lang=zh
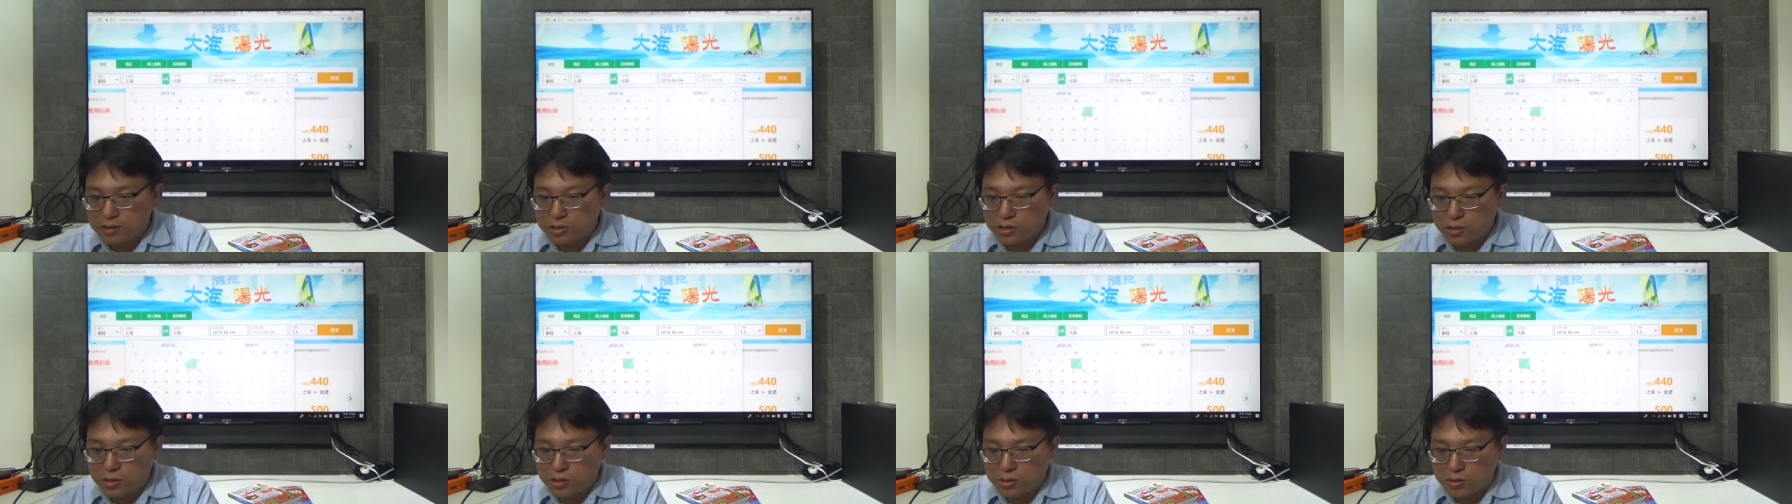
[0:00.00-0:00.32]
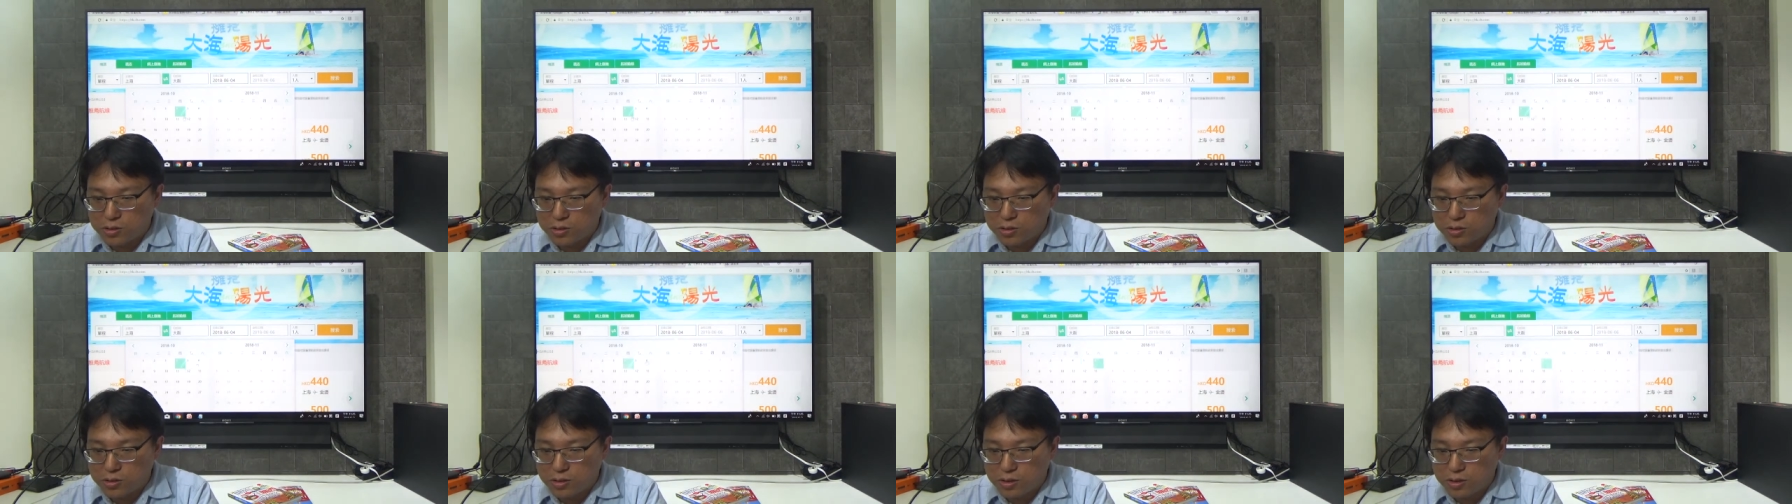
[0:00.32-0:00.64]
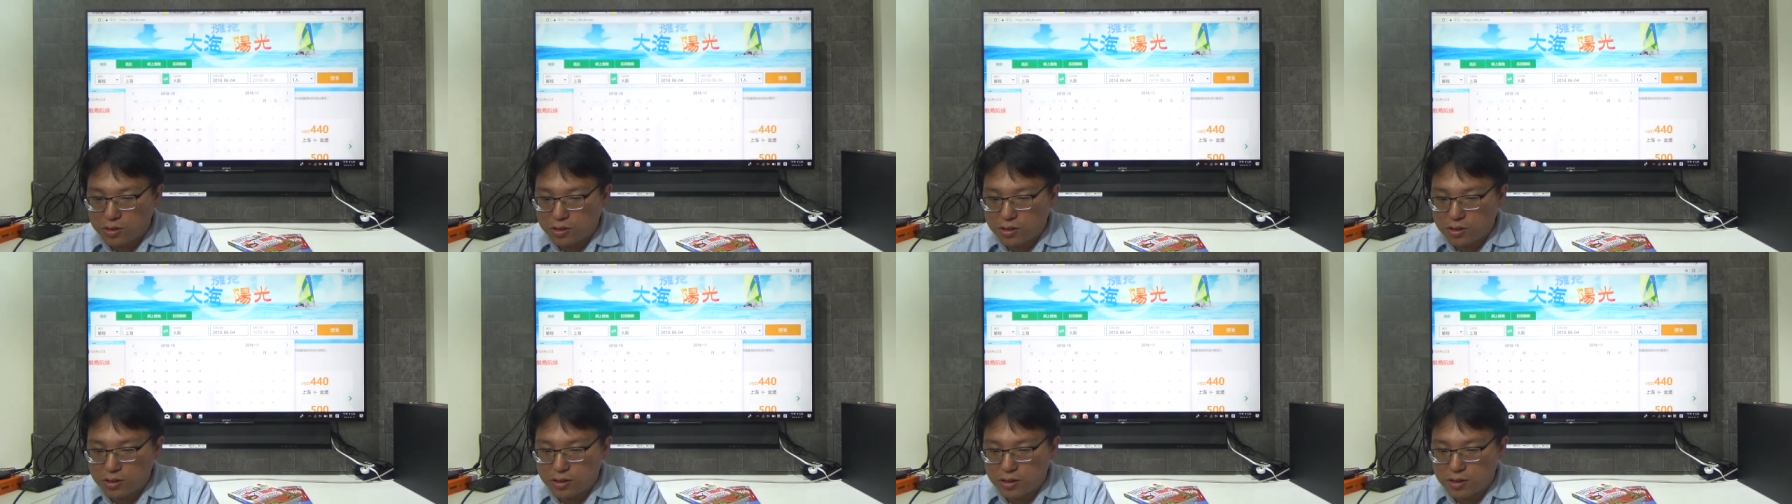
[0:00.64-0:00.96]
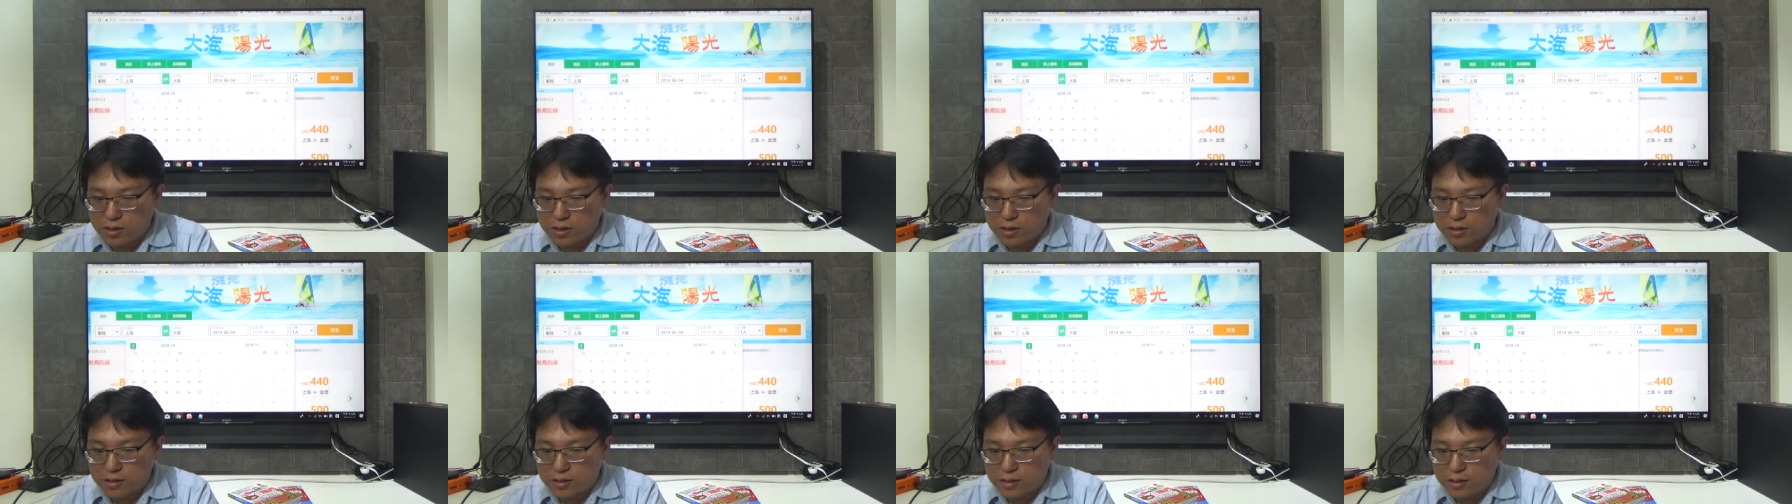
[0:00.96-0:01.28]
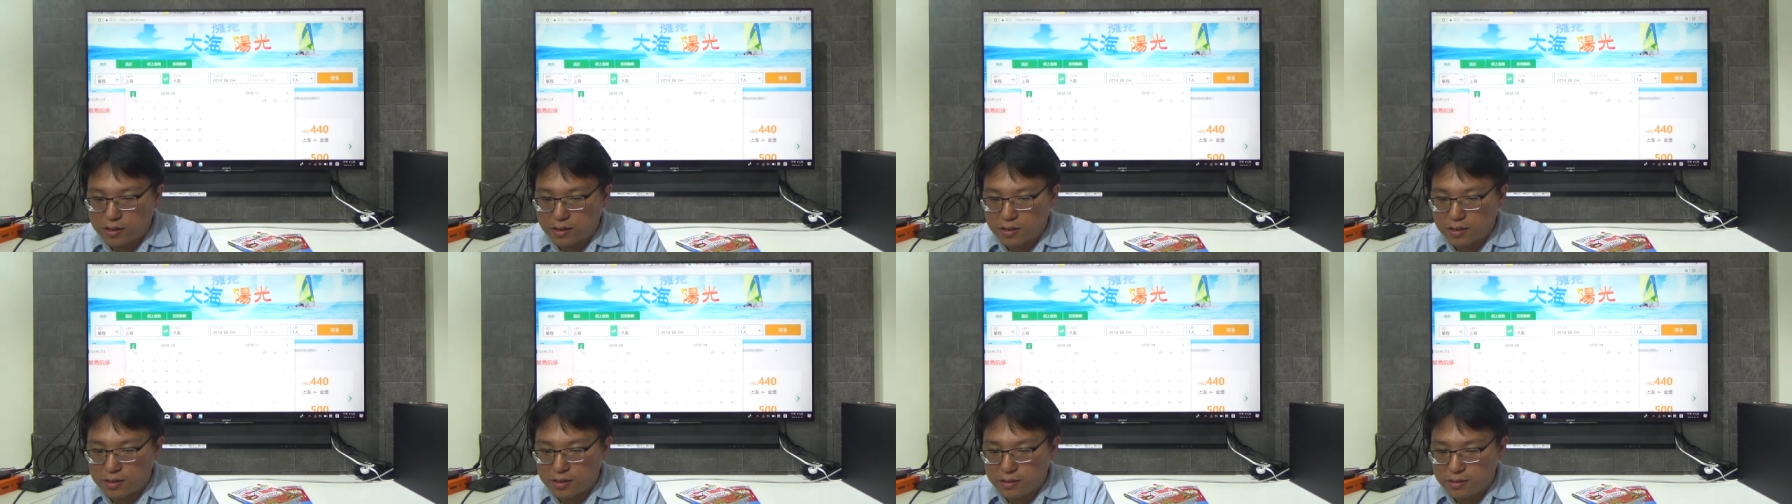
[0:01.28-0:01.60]
九月
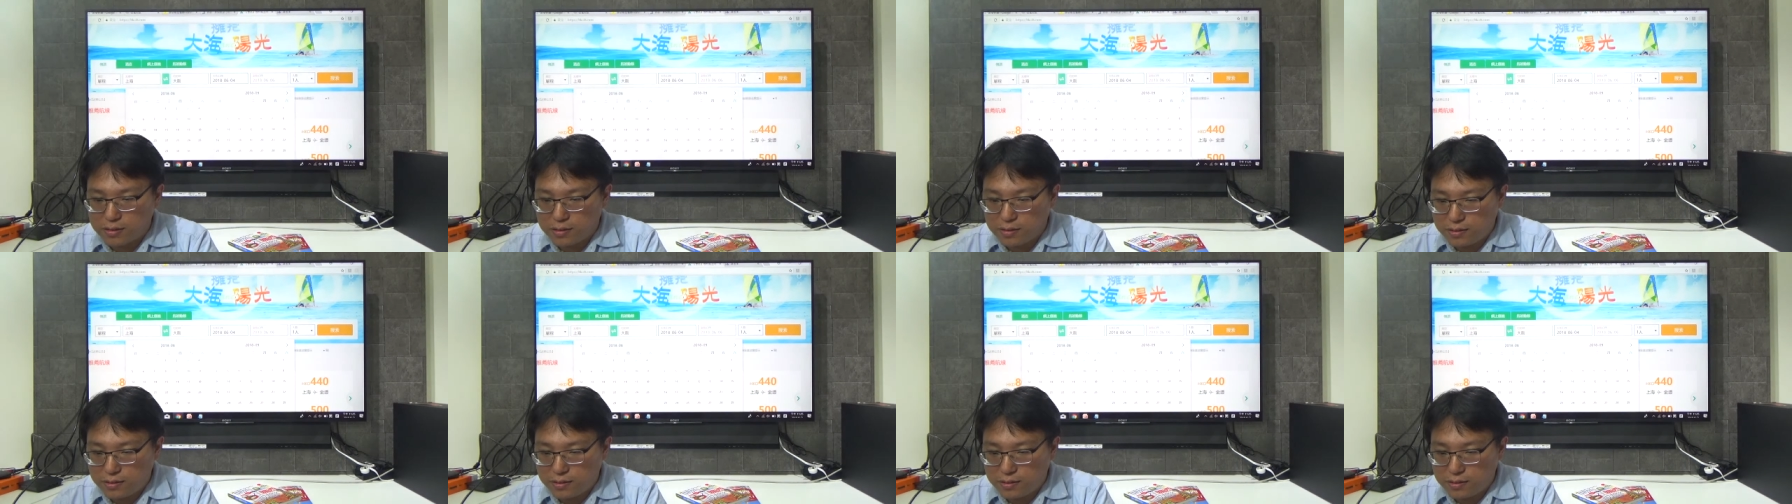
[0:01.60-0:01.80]
的。